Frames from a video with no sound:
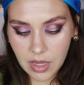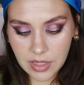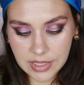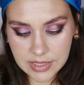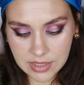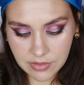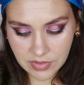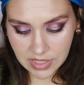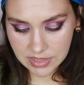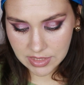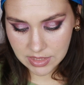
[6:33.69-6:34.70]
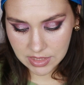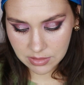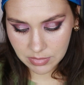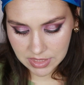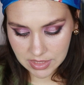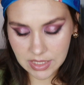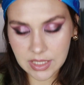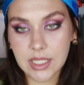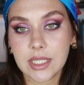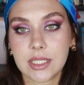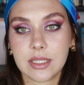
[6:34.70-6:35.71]
если вы хотите себе
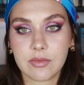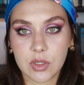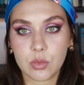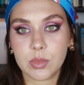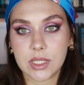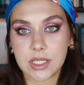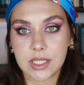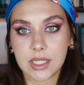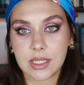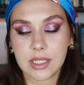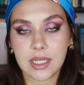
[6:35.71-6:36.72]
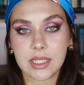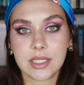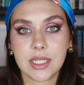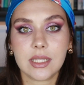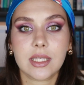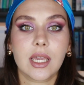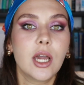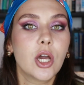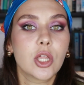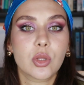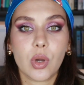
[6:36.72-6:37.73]
золотые, если вы любите золотые оттенки,
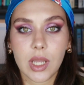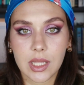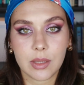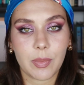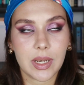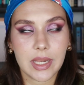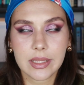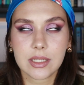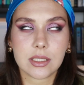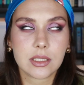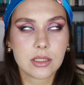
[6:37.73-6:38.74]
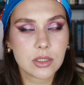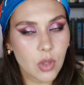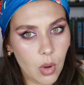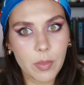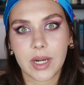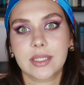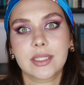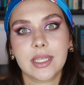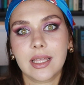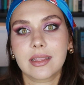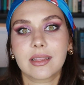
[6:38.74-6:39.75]
то эта палетка
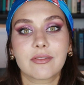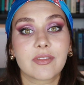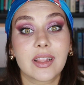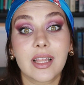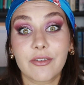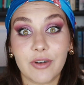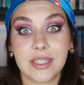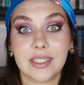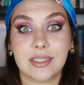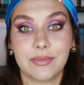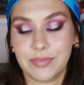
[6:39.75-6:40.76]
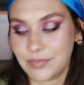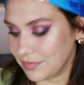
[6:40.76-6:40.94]
100% для вас.